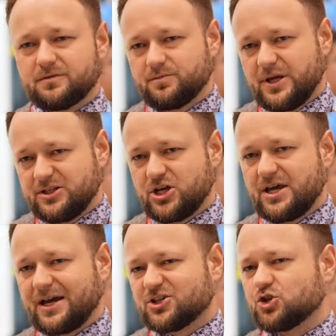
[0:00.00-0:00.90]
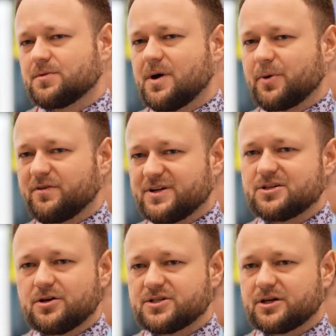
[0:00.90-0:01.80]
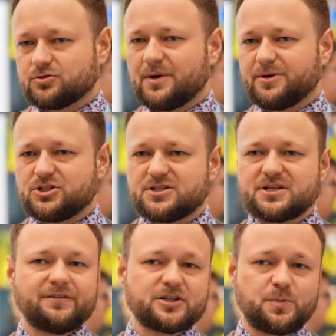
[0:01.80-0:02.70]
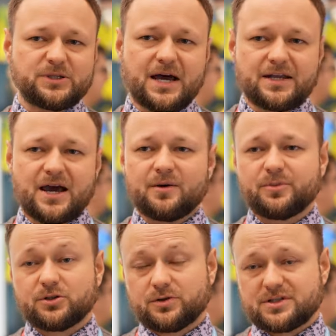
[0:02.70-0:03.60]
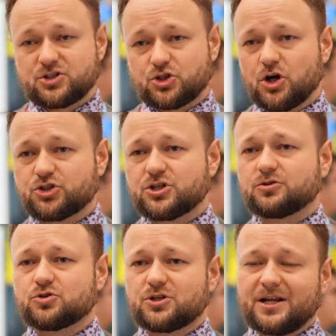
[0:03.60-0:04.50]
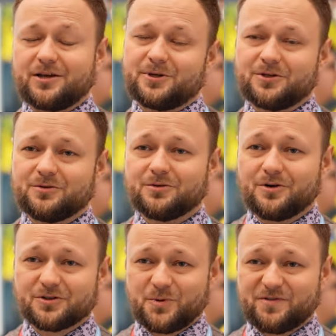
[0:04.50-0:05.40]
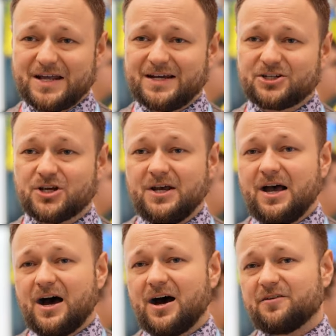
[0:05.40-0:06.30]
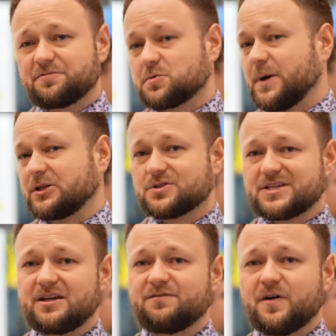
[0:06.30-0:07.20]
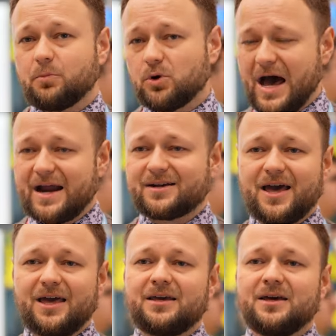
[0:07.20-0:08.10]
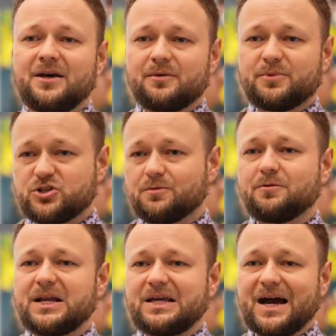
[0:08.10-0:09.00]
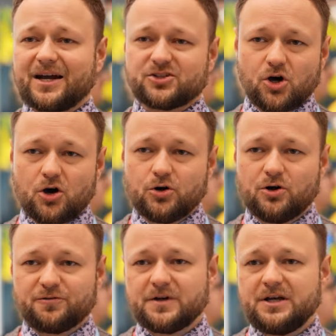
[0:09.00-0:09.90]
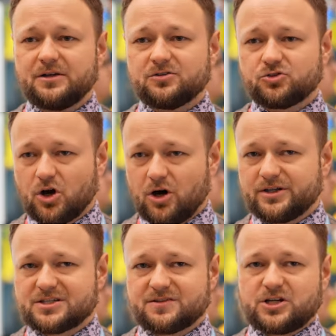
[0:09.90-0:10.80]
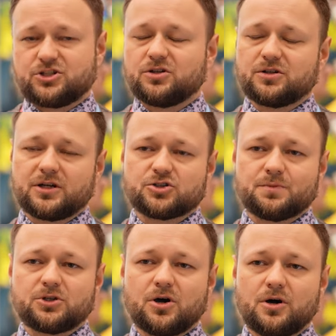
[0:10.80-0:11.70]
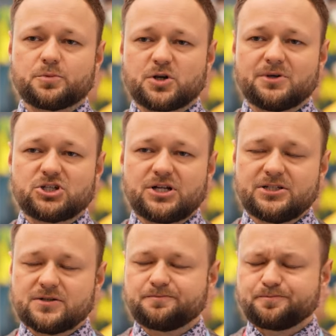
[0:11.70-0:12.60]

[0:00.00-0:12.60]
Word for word: będzie jakaś osoba prowadząca, która będzie zadawać pytania, będą jacyś goście, którzy na nie będą odpowiadać. E, w przypadku serii fabularnej będziemy mieli aktorów. To jest ważne do tego, żeby to przemyśleć.